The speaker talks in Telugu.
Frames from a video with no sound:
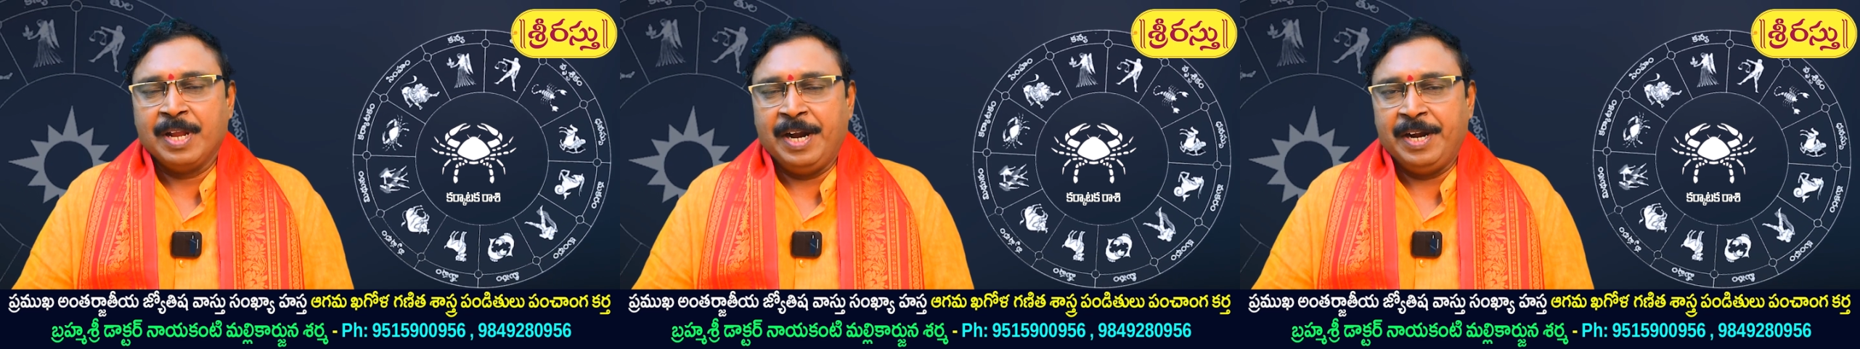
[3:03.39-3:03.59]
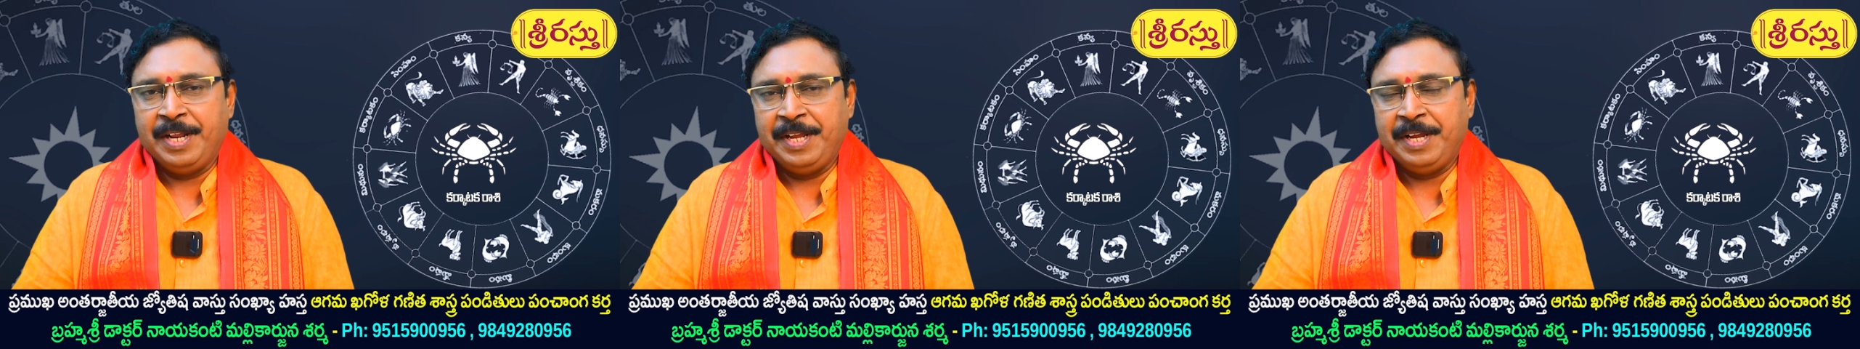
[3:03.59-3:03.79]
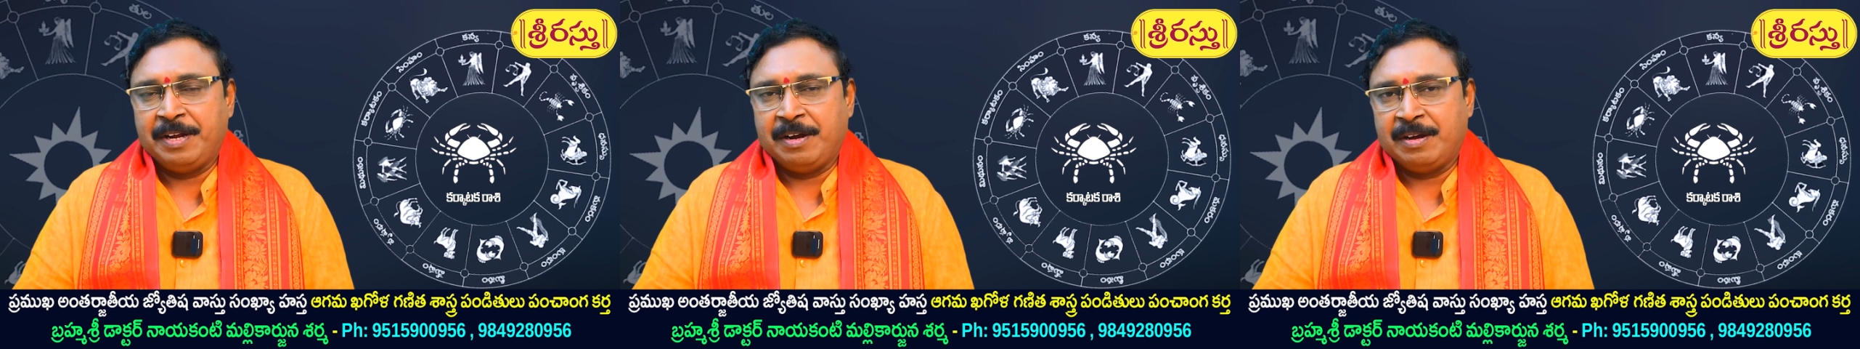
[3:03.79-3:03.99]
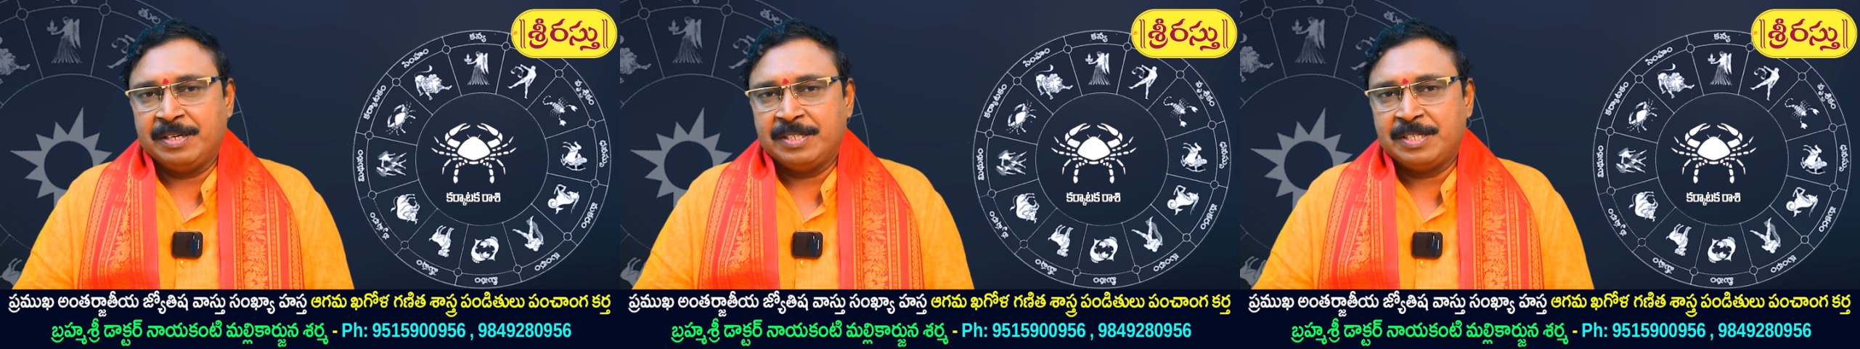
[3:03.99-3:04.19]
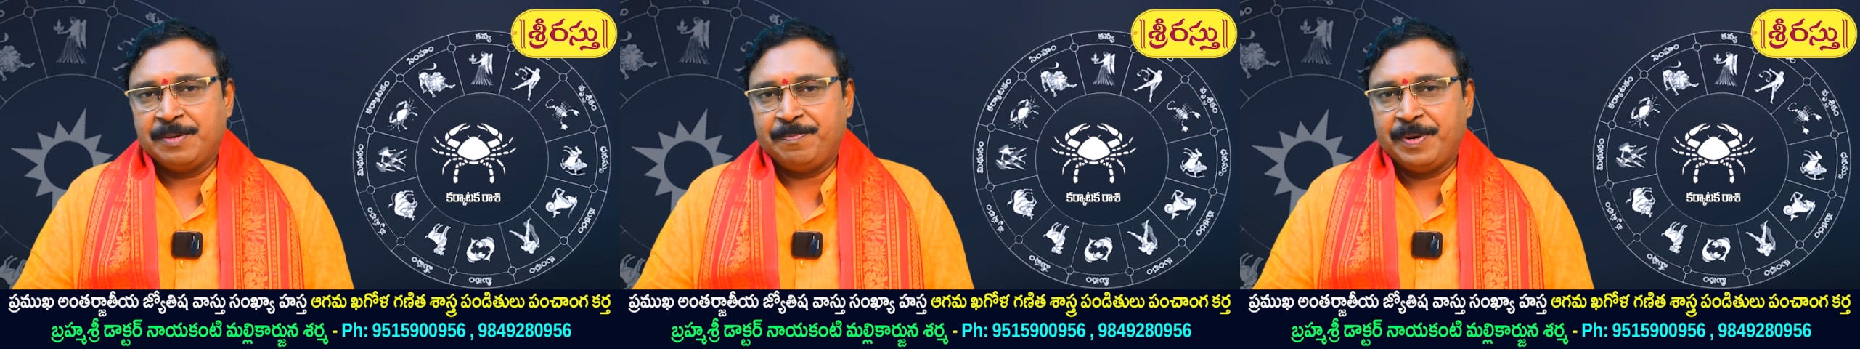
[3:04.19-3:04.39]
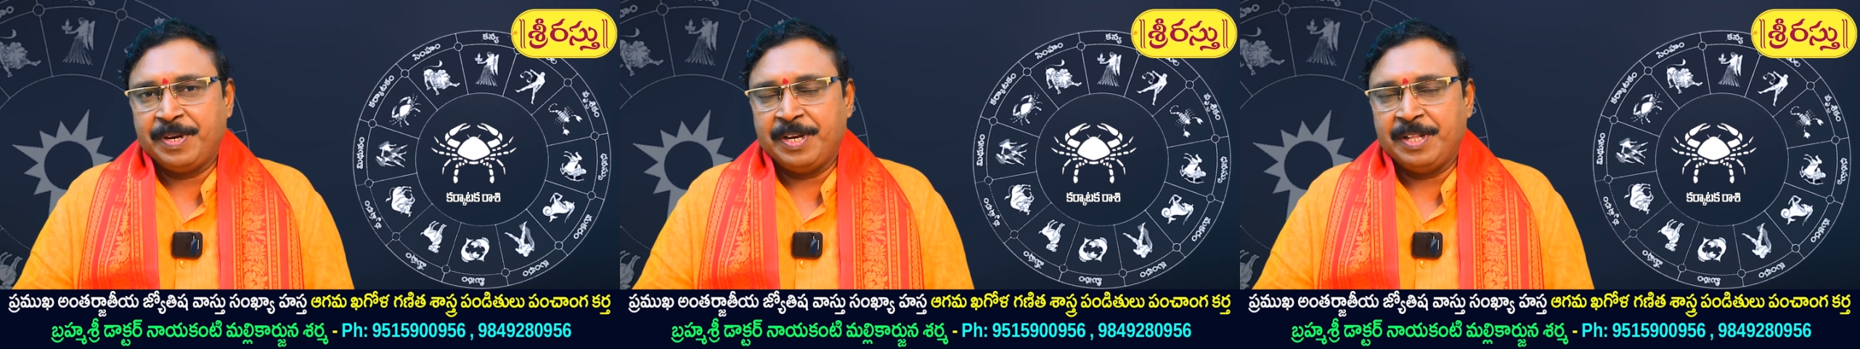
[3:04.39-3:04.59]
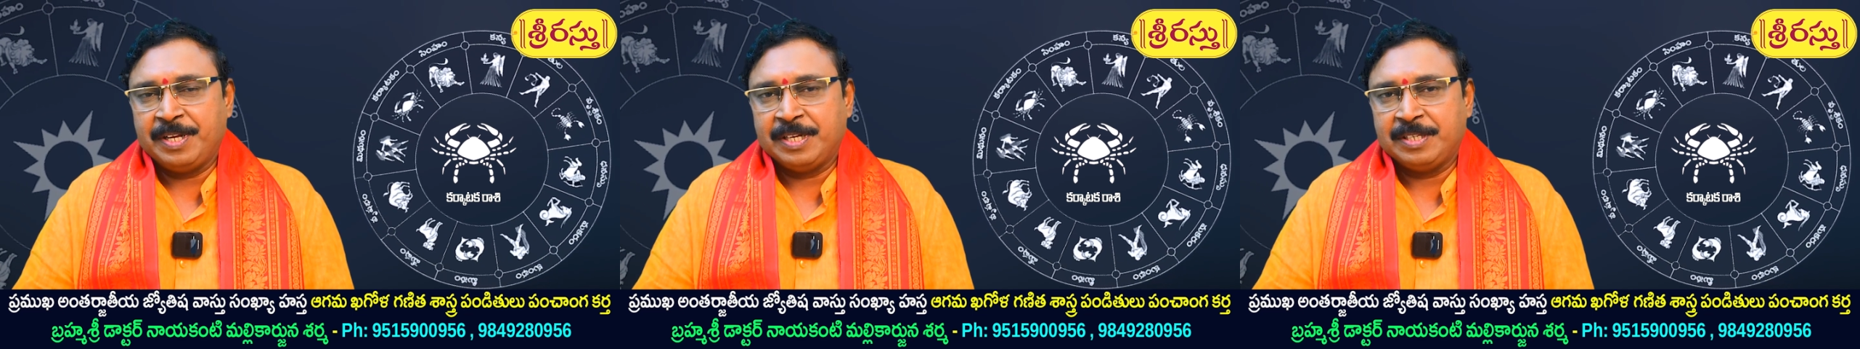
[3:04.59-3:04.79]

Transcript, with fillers: అంటే ఈ కాన్సెప్ట్ అనేది